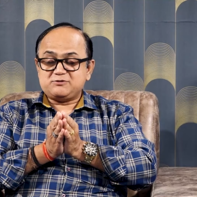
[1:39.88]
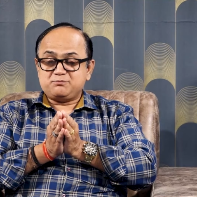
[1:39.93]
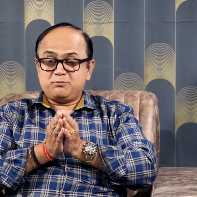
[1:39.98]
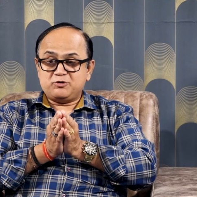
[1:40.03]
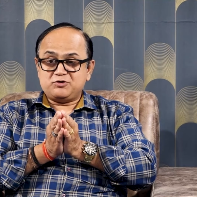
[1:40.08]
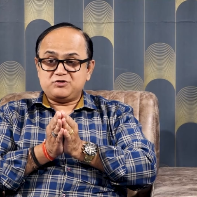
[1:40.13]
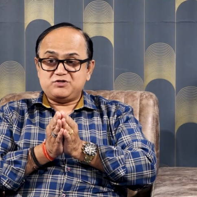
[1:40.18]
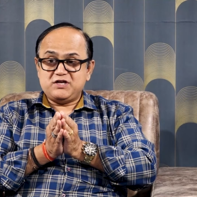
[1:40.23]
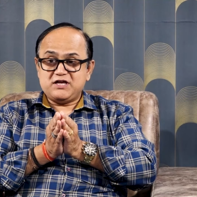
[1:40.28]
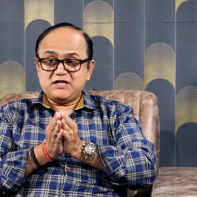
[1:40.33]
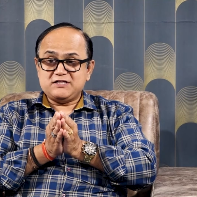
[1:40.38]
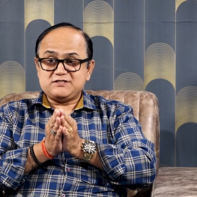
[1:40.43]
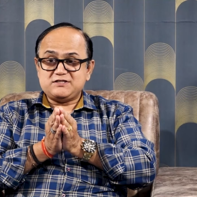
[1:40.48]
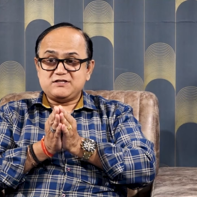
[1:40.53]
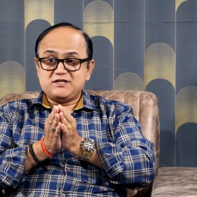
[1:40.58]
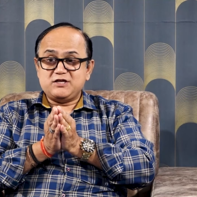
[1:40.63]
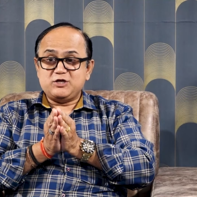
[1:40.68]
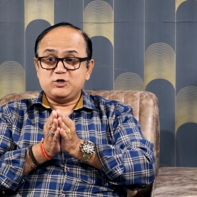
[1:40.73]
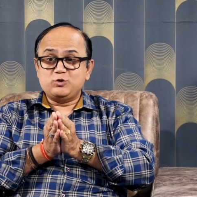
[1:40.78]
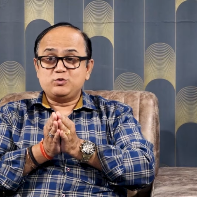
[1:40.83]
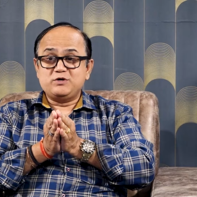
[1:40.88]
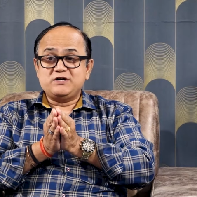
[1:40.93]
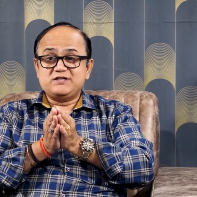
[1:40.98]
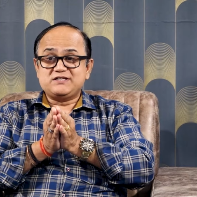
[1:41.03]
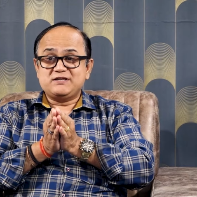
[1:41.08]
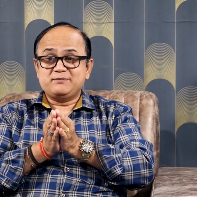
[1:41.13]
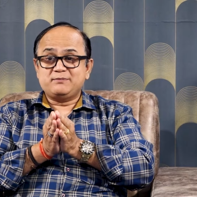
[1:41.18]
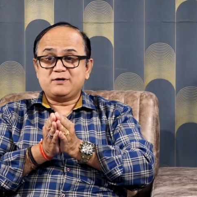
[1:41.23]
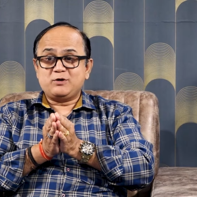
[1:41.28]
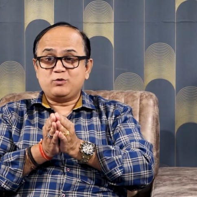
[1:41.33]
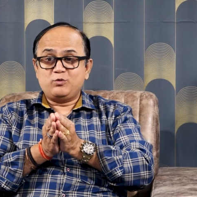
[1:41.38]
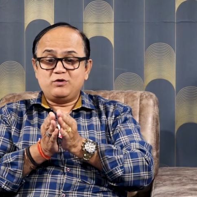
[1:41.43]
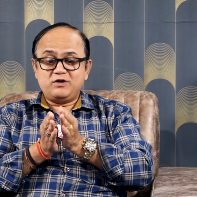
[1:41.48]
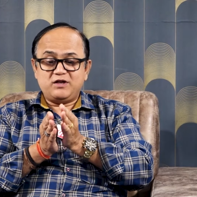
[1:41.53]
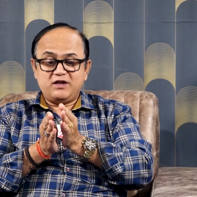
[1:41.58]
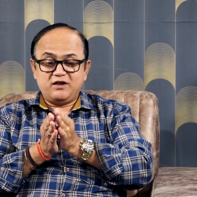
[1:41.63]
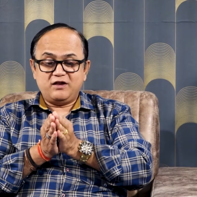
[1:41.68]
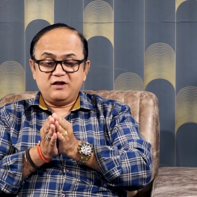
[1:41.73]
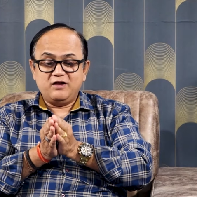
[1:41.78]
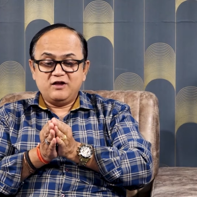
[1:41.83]
ఎక్స్పోర్ట్ చేయాల్సిన యూనిట్స్ ఏమైనా
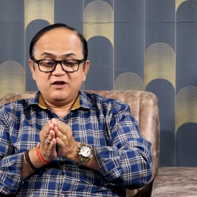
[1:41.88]
ఉంటే